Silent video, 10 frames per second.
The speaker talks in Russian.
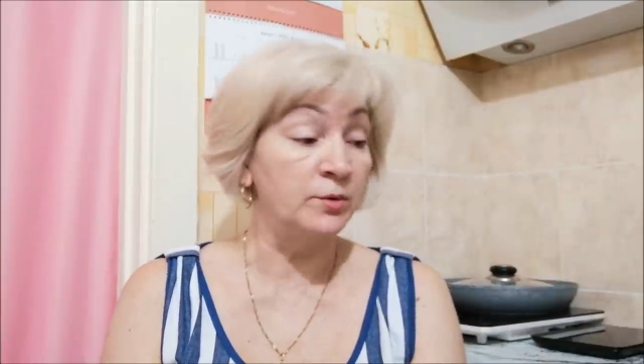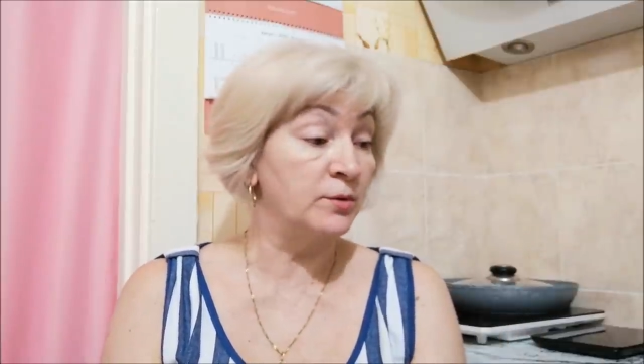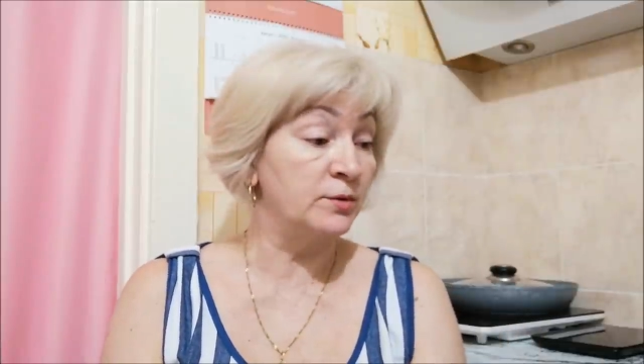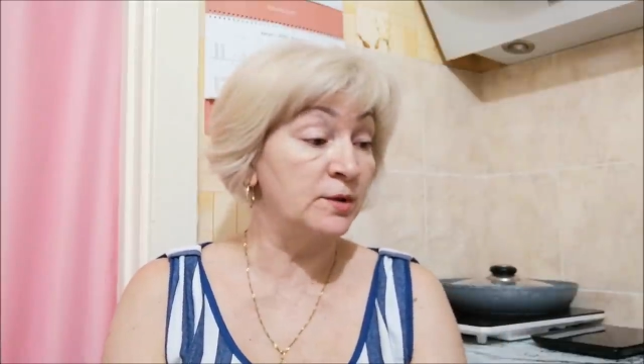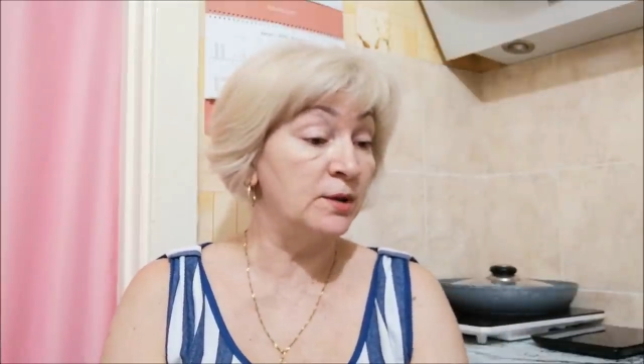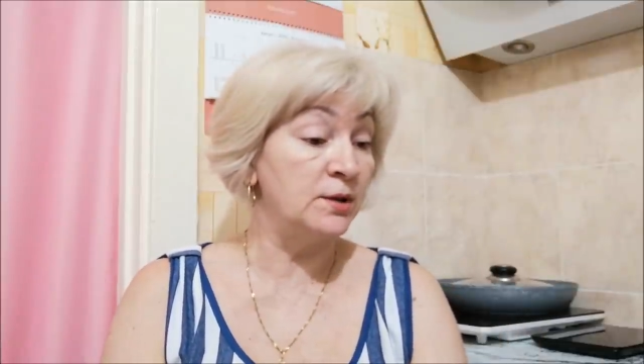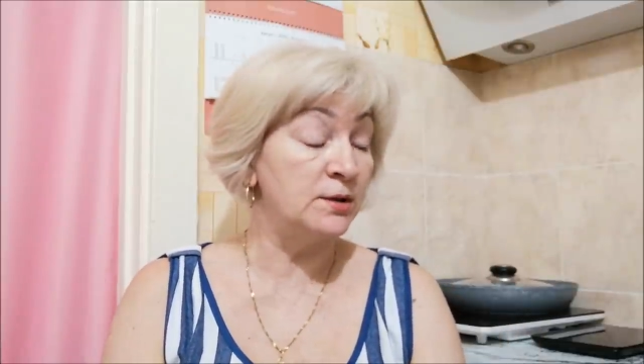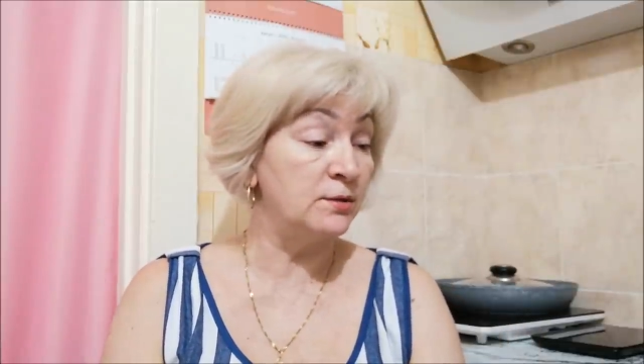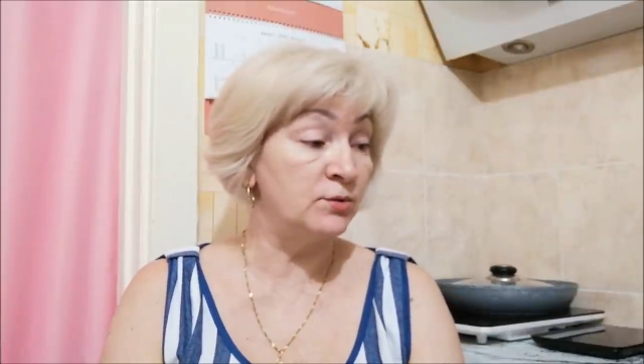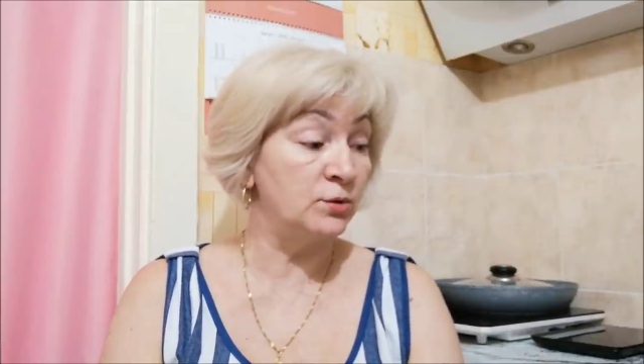вот
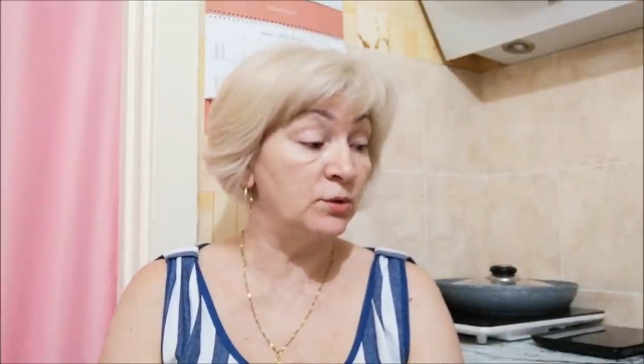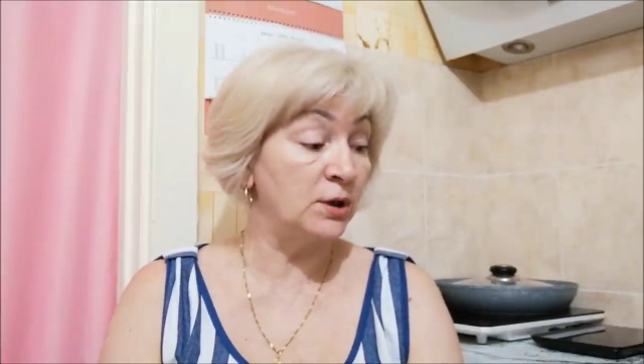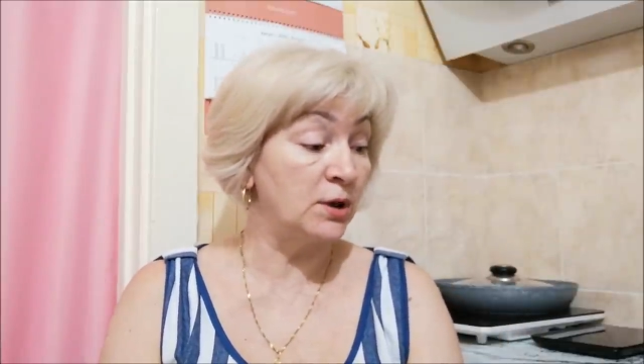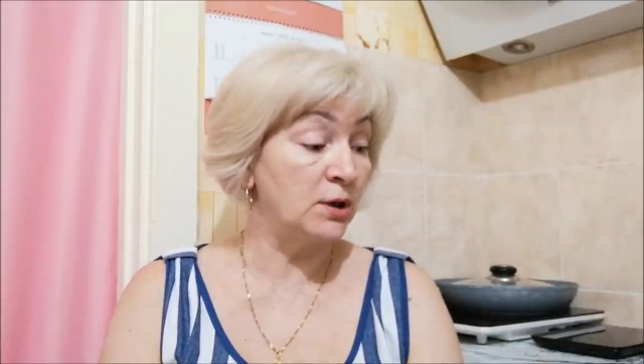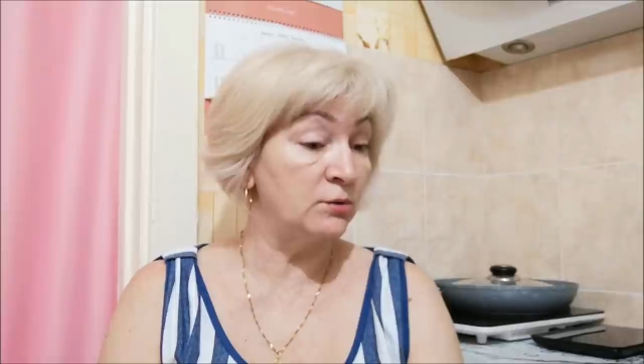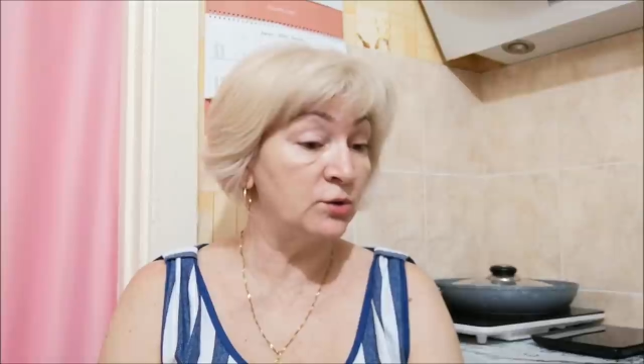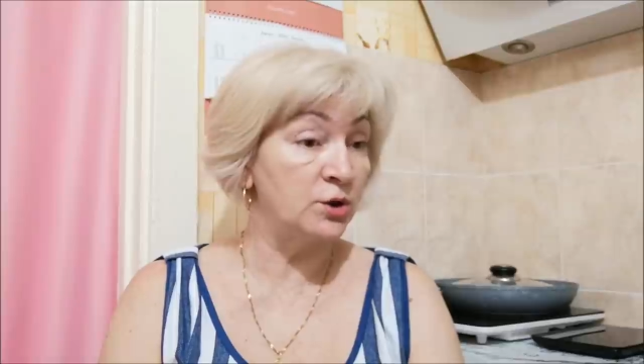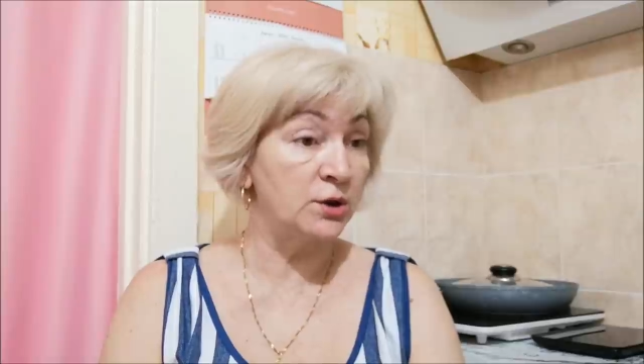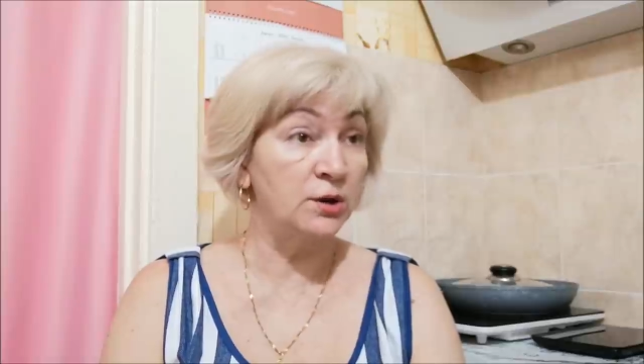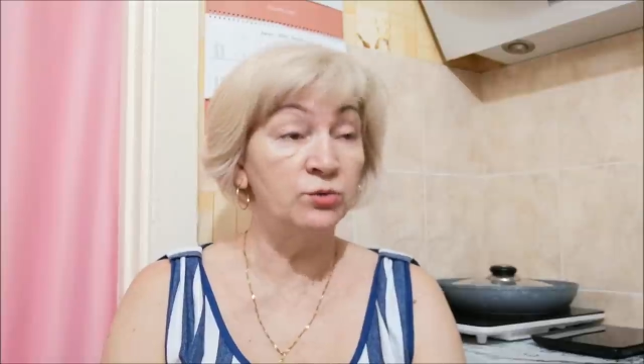залезть и все, такая вот жара.